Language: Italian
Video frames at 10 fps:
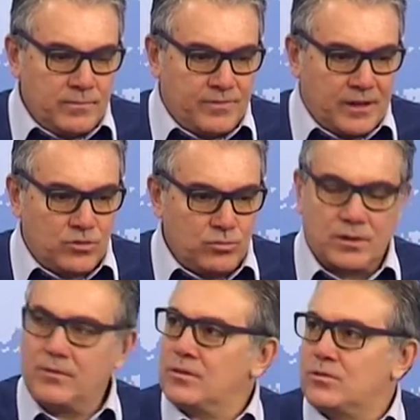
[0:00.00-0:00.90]
faccio una
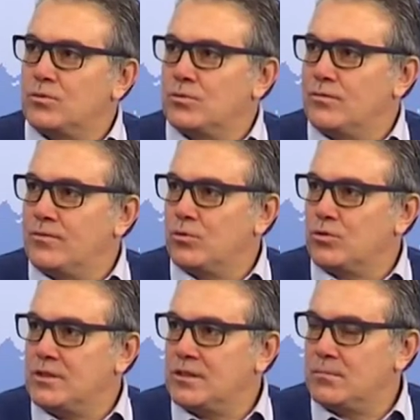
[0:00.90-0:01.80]
riflessione
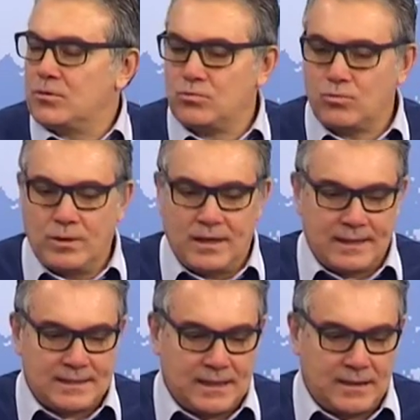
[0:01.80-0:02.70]
velocissima su quella che
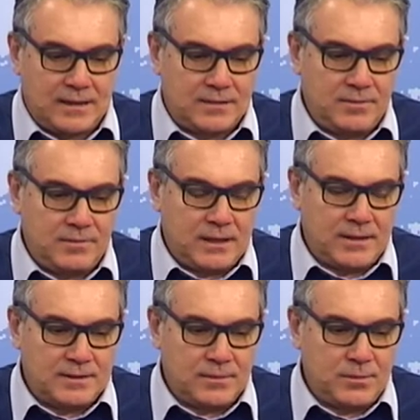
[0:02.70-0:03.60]
è stata l'attività
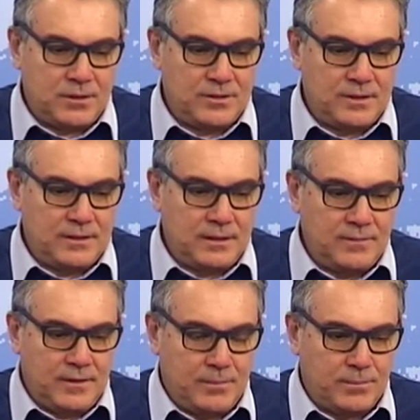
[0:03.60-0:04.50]
dell'Assemblea
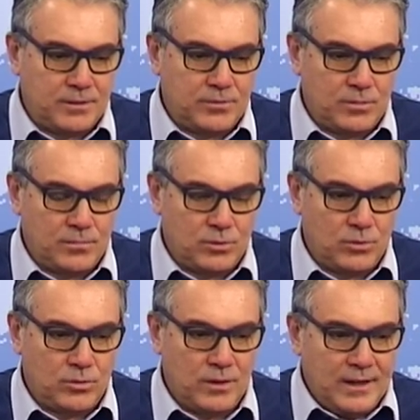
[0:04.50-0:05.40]
legislativa e in particolar
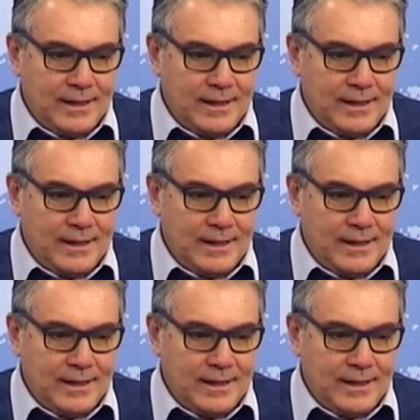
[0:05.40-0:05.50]
modo